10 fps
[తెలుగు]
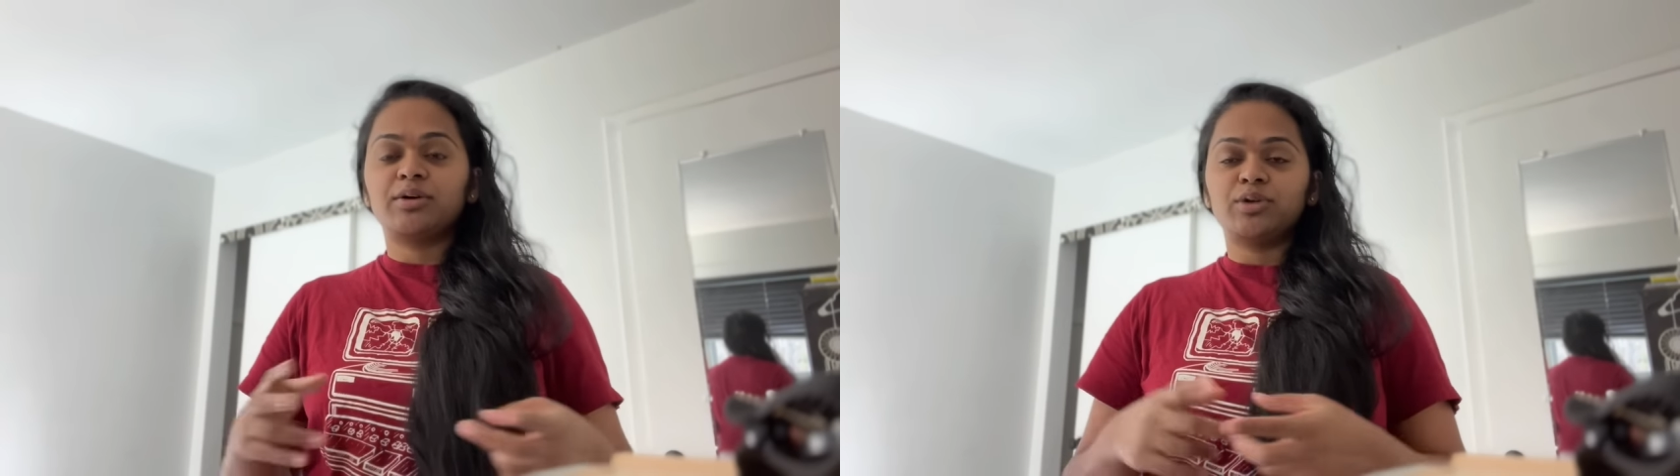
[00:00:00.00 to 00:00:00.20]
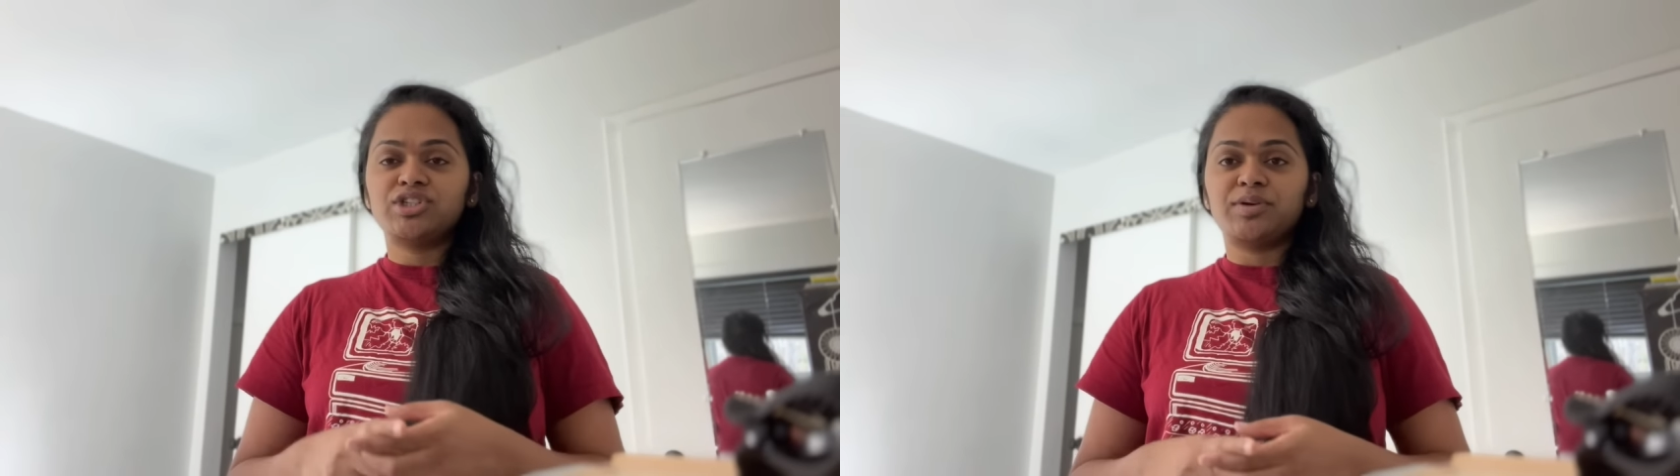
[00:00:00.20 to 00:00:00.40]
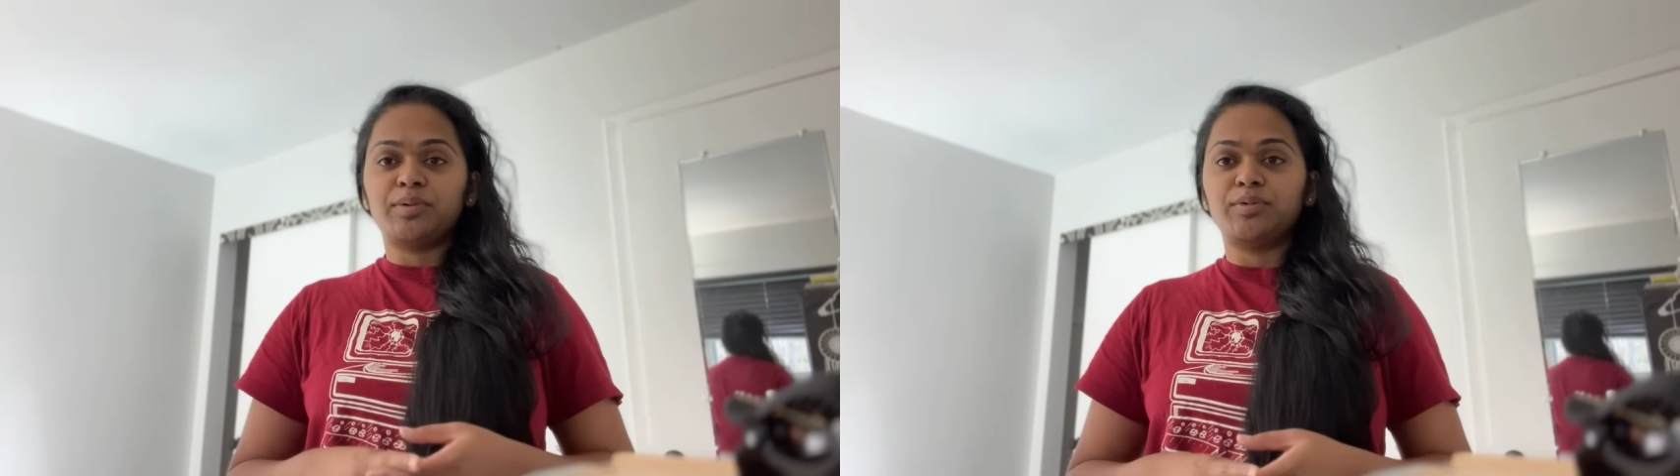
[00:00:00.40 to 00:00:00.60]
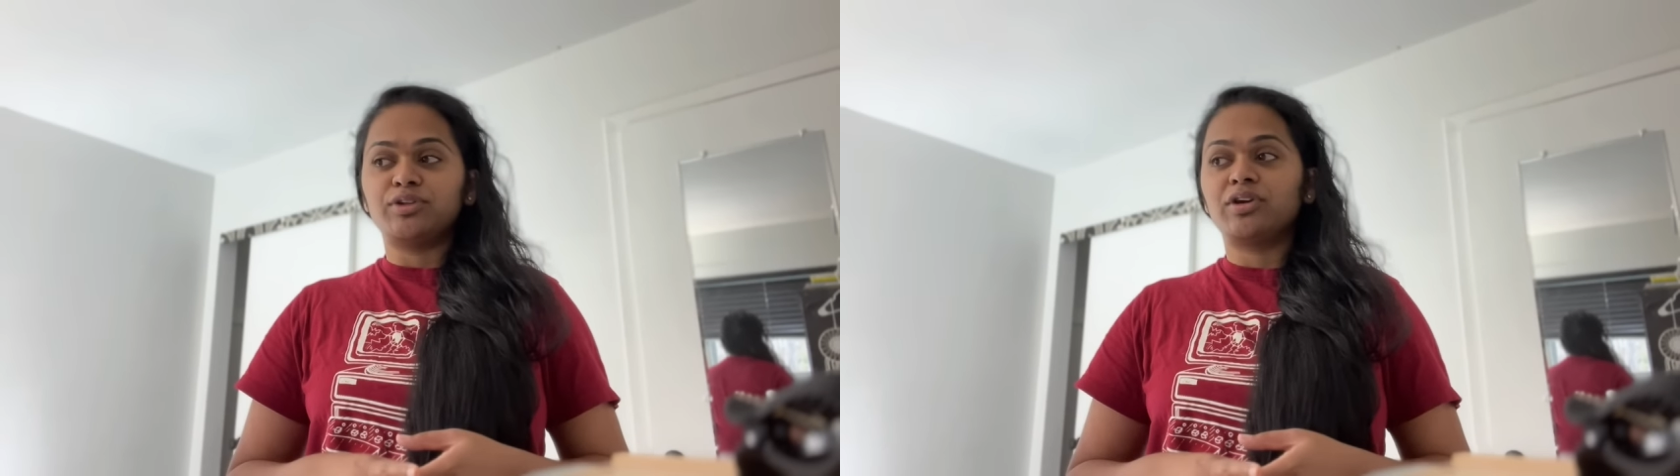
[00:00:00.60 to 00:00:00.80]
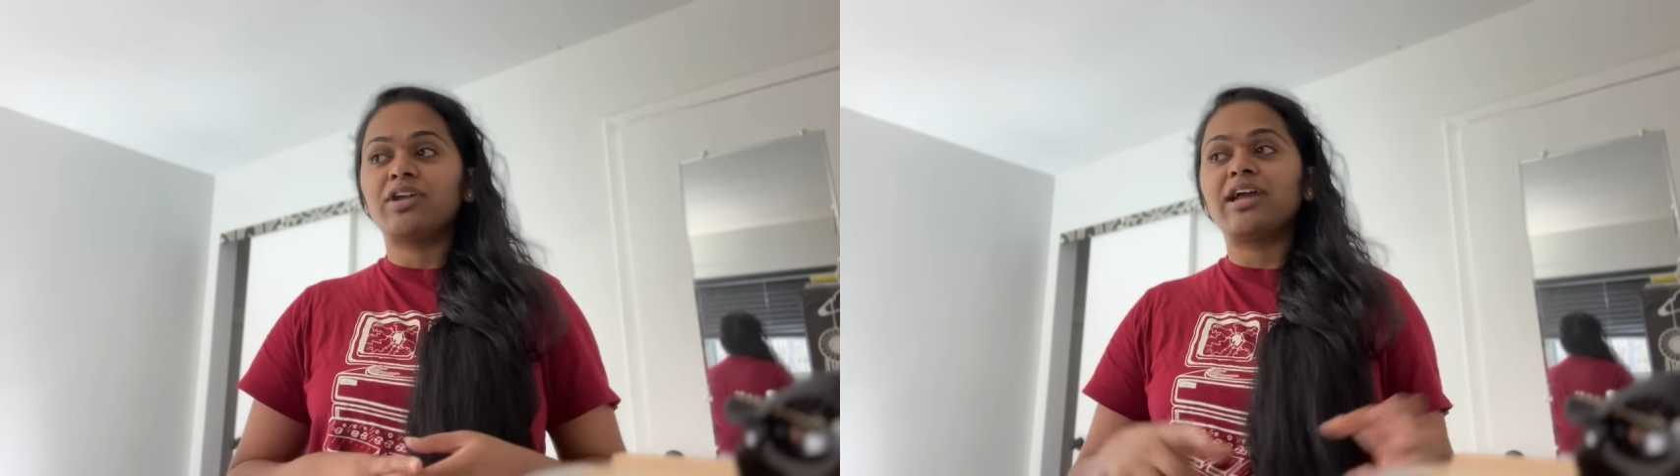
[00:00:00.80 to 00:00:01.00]
గురించి
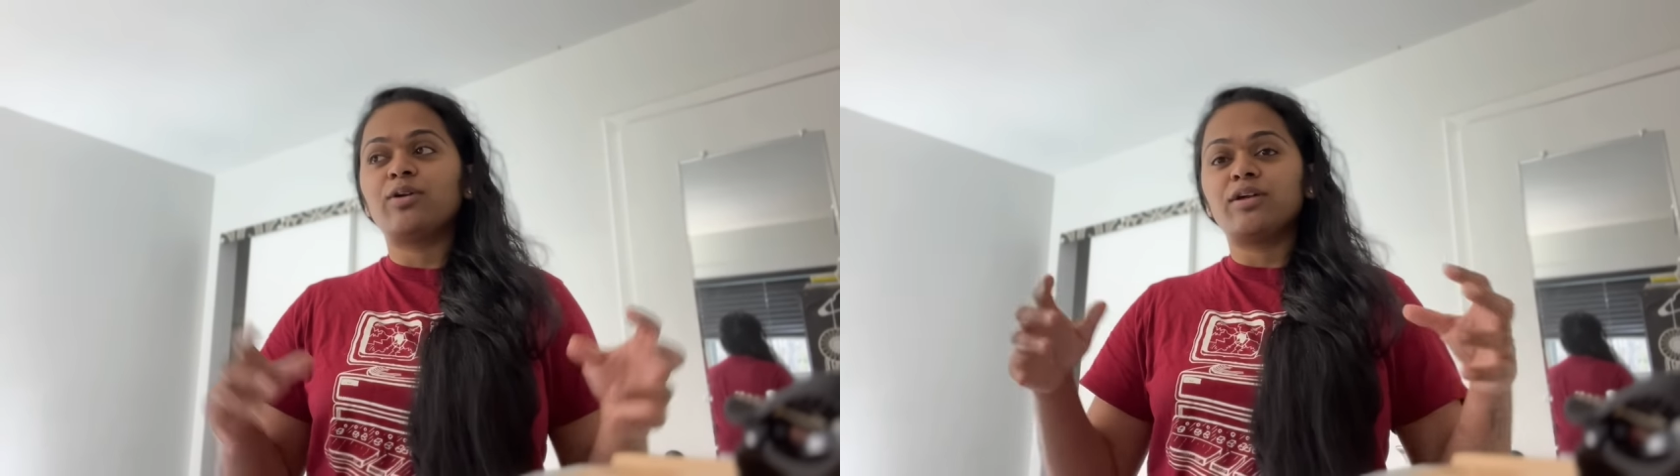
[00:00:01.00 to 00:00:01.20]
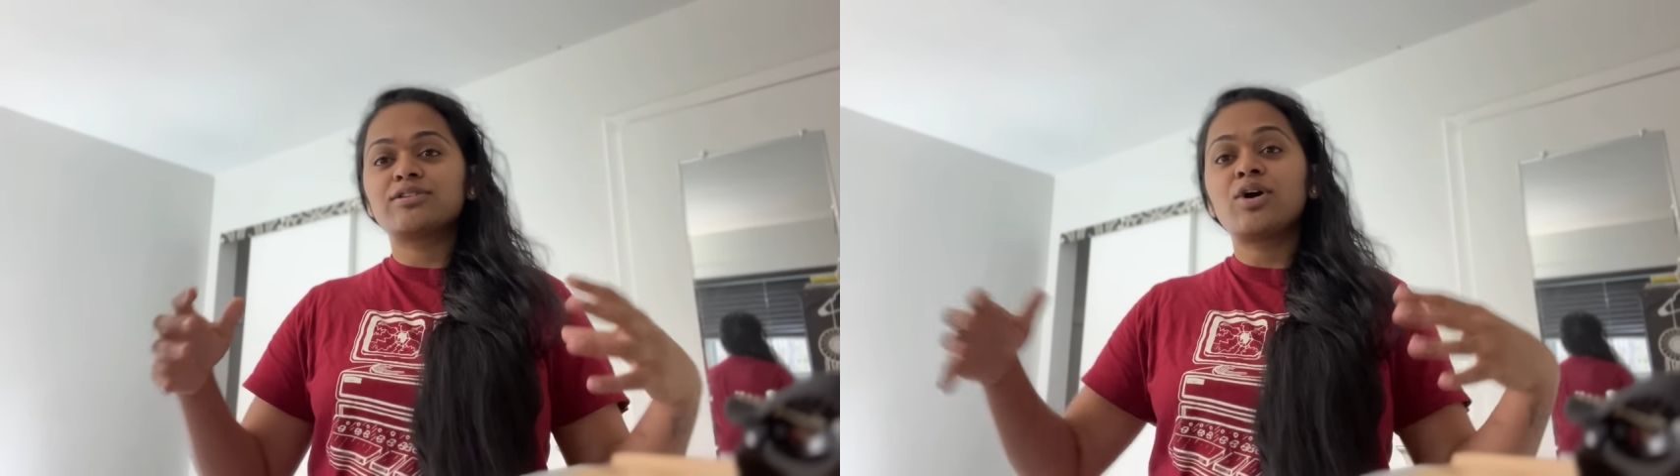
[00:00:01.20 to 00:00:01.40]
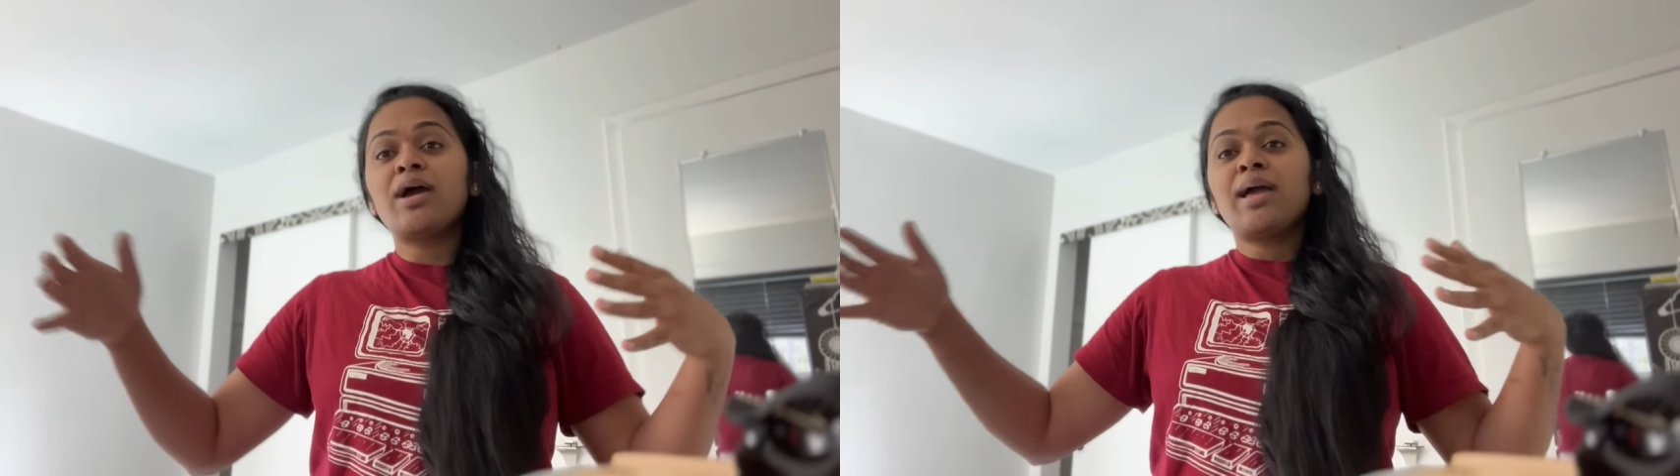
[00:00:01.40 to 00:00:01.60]
చెప్పబోతున్నాను అండ్ ఆల్సో